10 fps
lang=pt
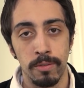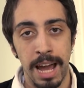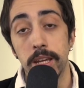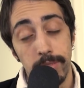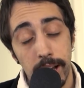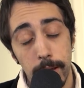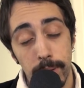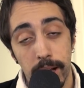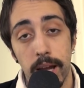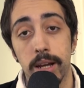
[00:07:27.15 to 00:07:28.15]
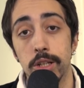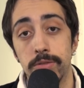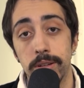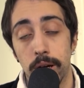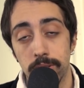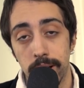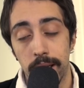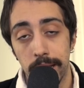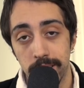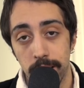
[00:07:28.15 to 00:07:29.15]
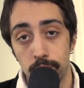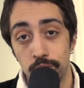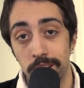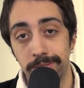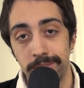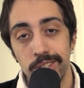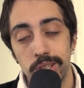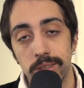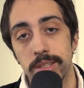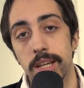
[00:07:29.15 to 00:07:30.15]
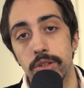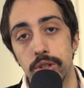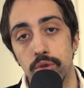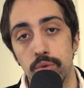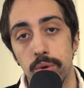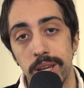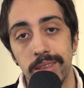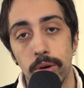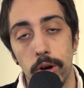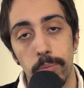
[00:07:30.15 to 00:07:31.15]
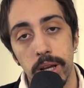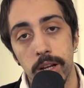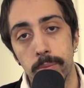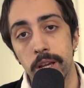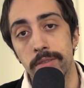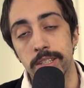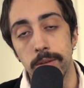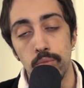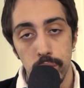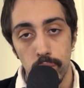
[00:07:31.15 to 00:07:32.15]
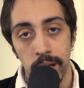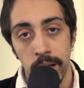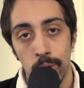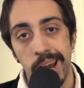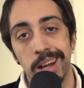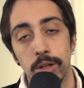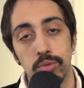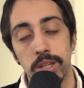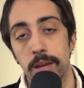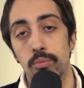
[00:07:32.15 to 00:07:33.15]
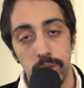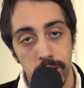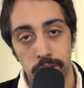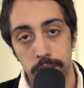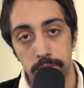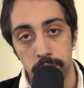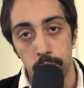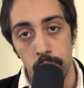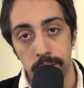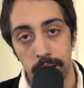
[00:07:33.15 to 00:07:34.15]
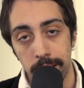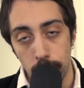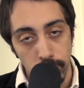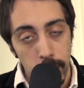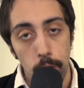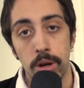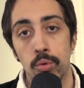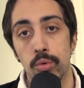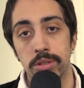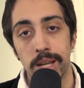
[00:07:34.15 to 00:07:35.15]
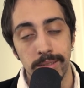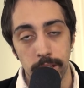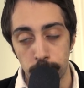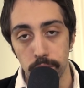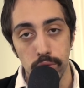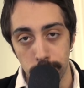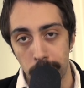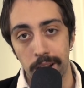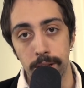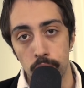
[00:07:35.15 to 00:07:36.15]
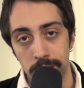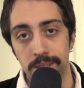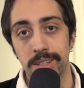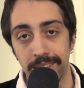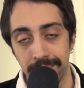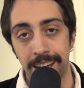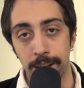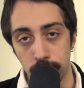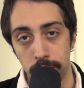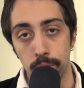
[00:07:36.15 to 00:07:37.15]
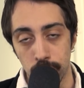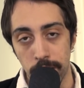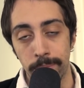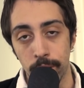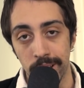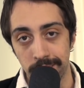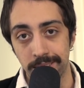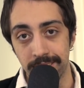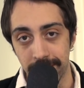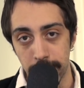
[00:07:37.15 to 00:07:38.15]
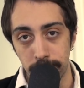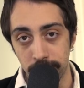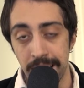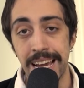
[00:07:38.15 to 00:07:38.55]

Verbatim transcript: Blau. E vale lembrar que a grande final será realizada no dia 27 de junho, então não perca porque vai ser muito legal. Garanto que tem muita gente que você gosta lá, não tem como não gostar dessas pessoas maravilhosas que estarão sendo os capitães dessas equipes,